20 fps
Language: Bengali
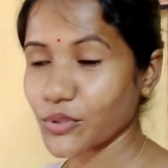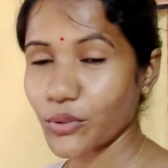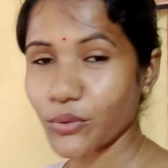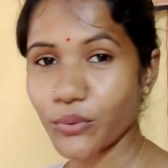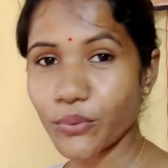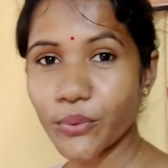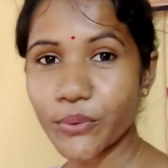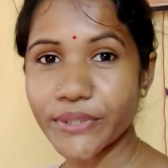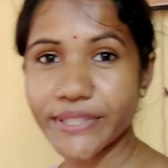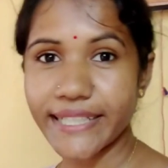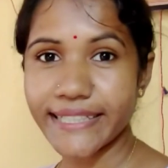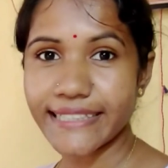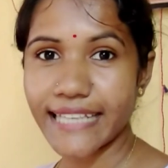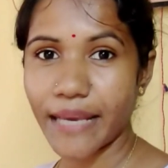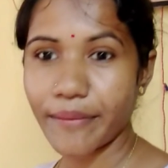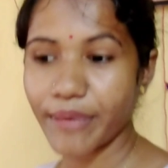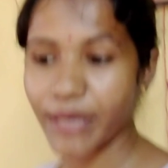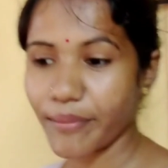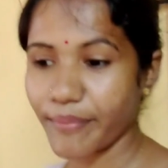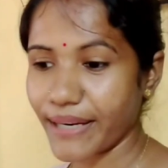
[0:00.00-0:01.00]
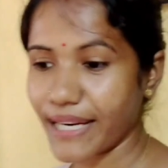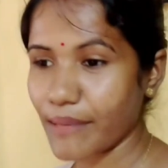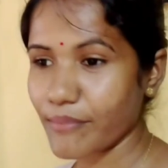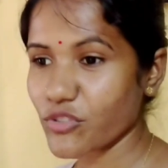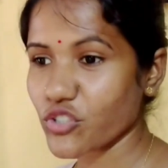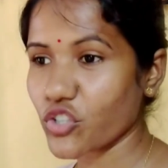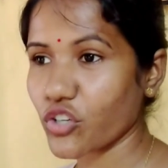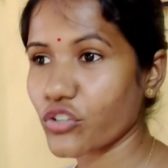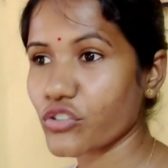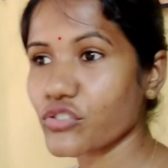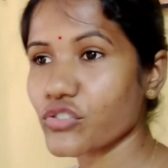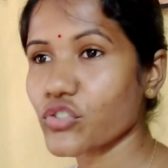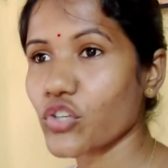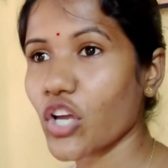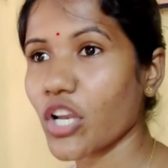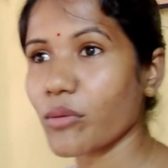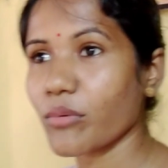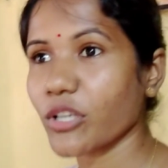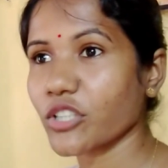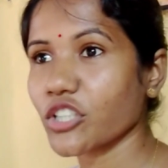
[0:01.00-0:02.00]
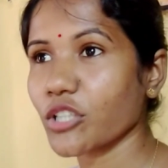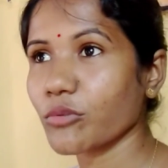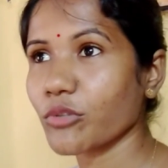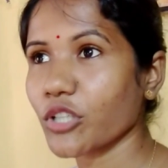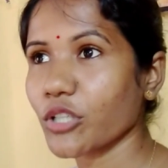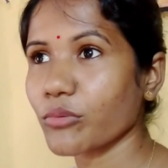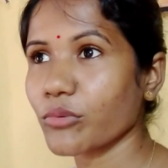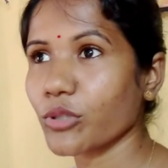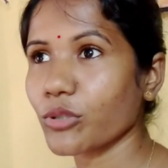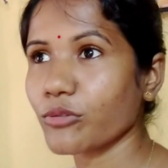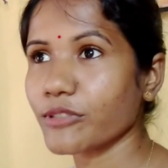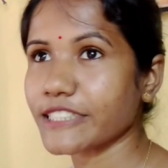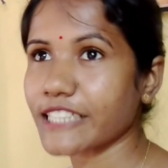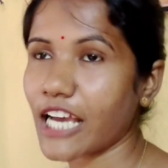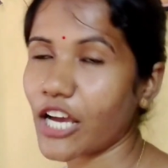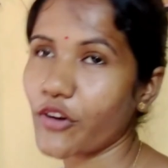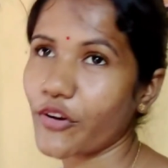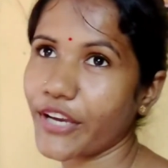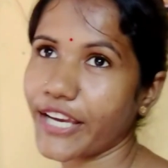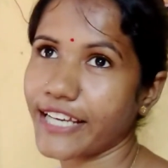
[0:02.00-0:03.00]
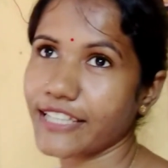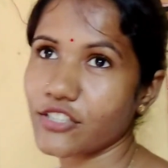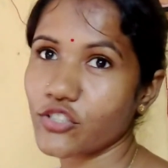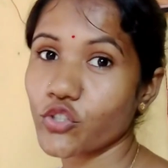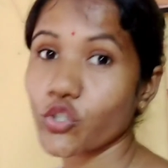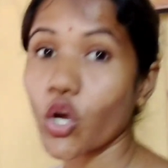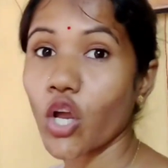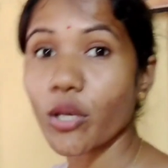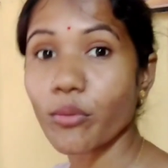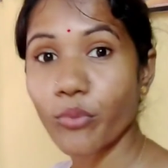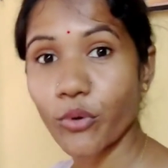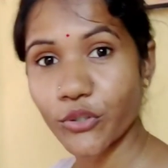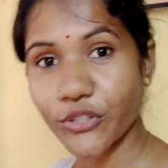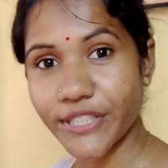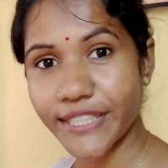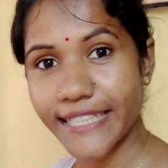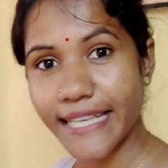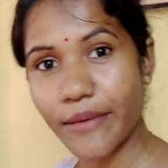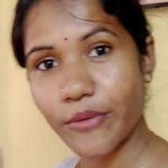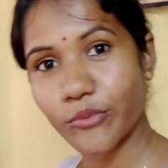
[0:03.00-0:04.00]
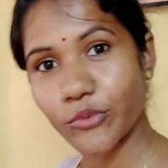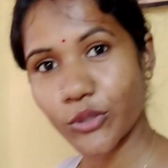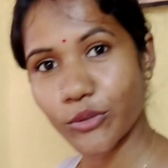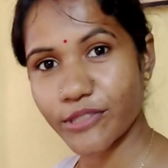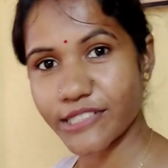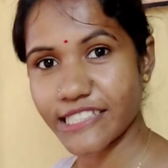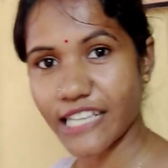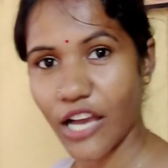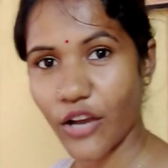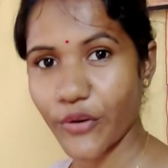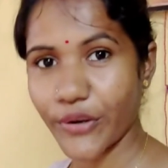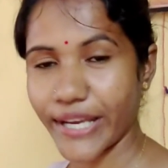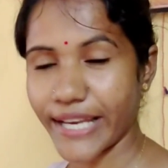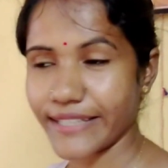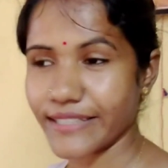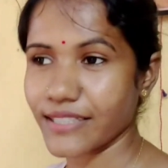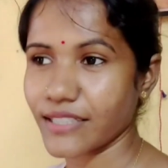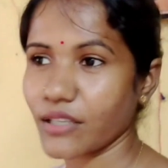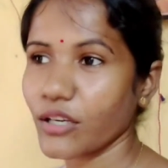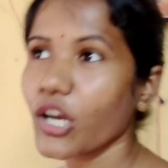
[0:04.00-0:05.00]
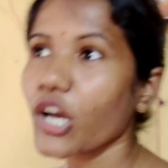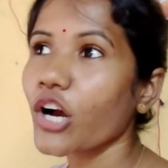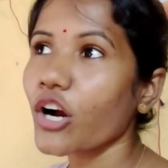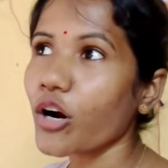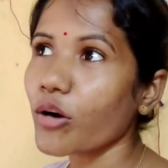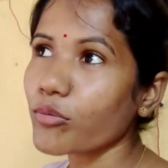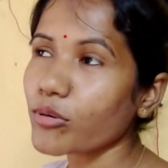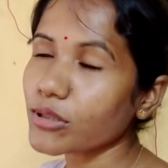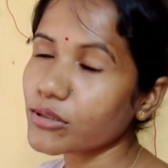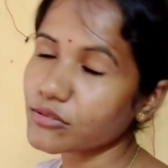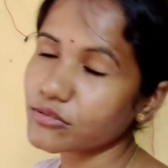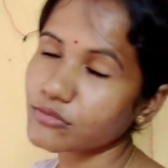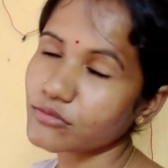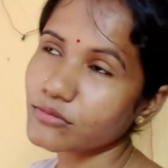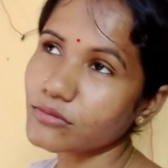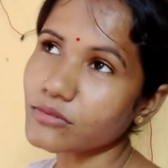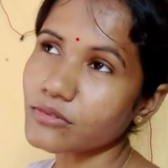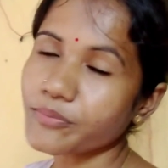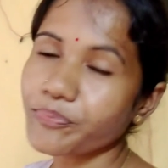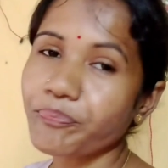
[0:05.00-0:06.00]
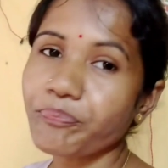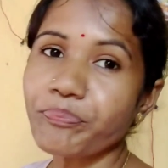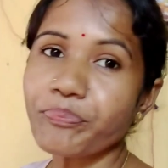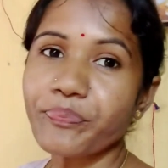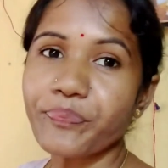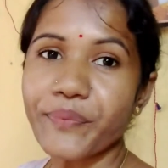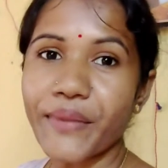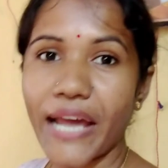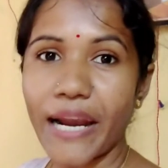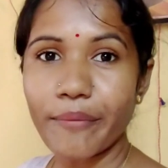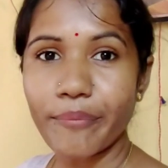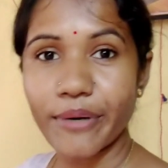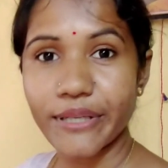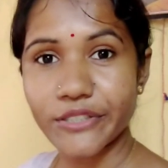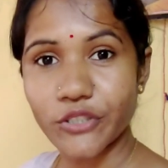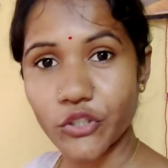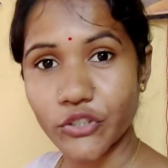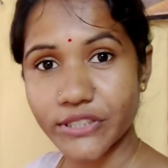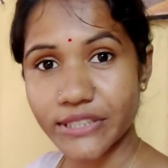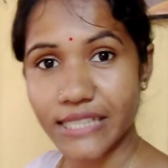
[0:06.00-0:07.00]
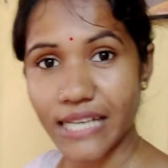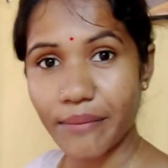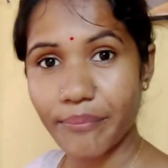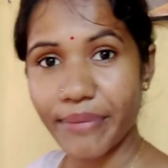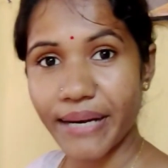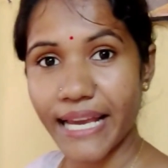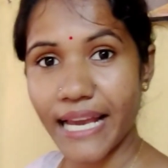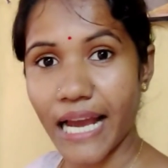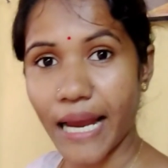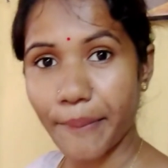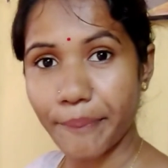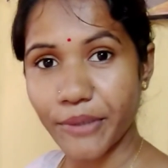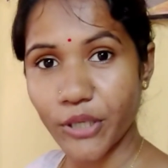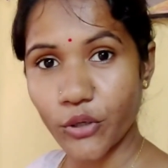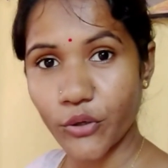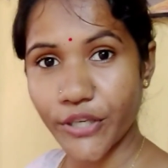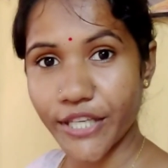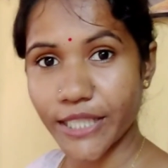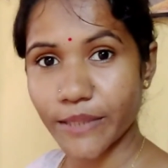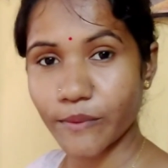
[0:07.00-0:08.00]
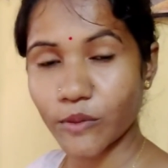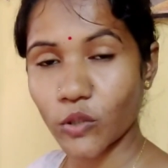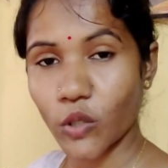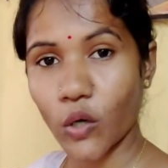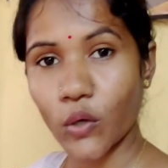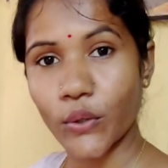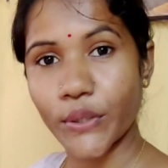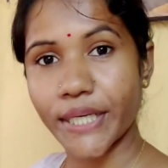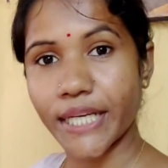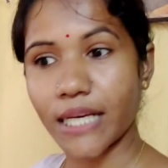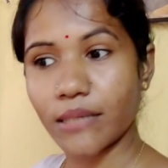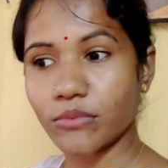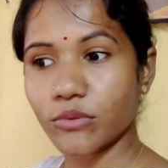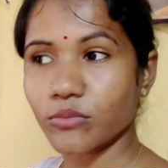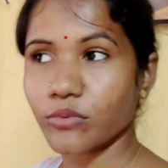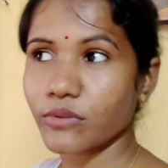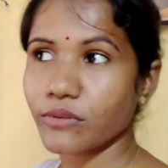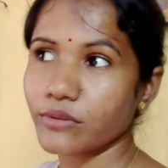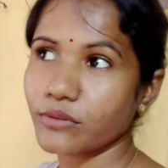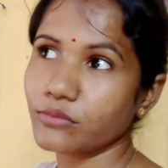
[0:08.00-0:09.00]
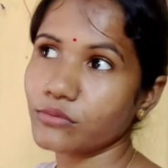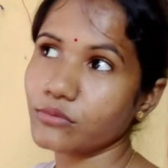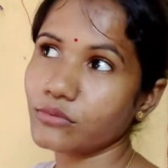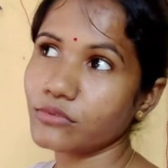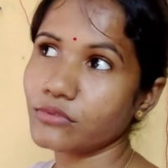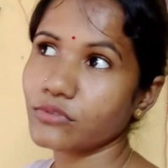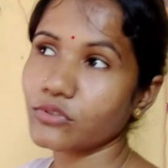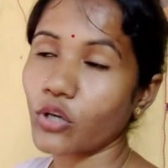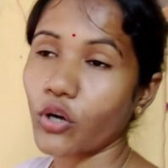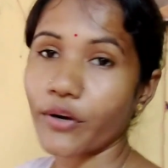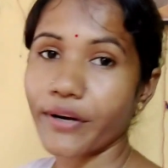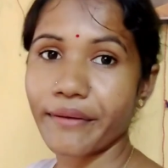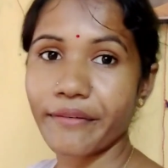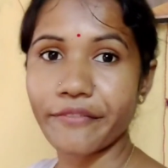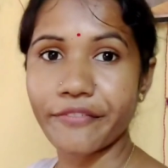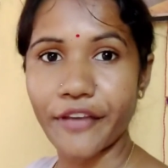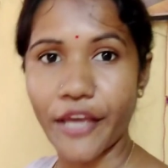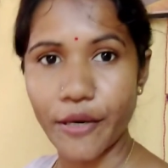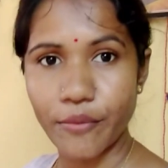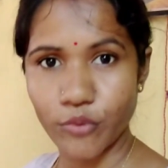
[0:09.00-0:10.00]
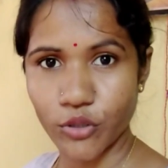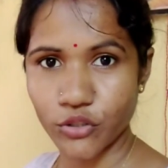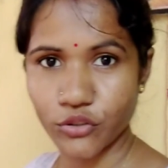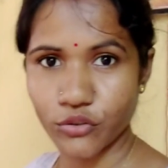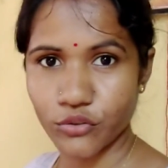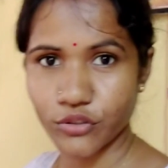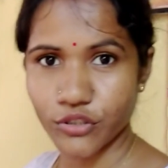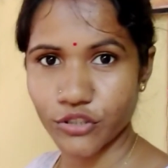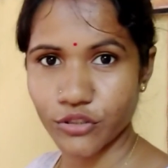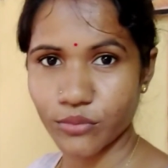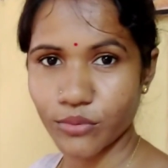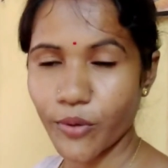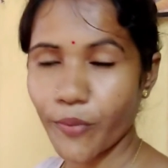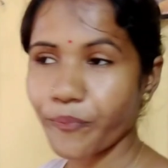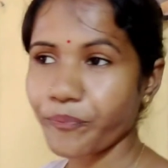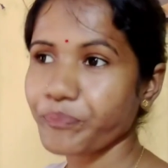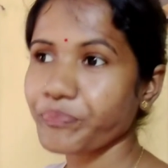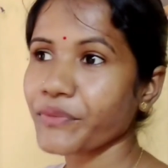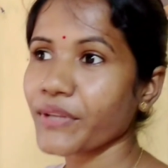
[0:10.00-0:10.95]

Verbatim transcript: তো উঠতে চাইবে না মানে আমি যখন জল বসাবো ওকে বলবো চা হয়ে গেছে জল বসিয়ে দিয়ে আমি বলবো চা হয়ে গেছে ও বলবে হুম তারপরে যখন চা প্রায় হাফটা হয়ে আসবে তখন ডাকবো বলবে হুম তখন আমি ফ্যান বন্ধ করে দেবো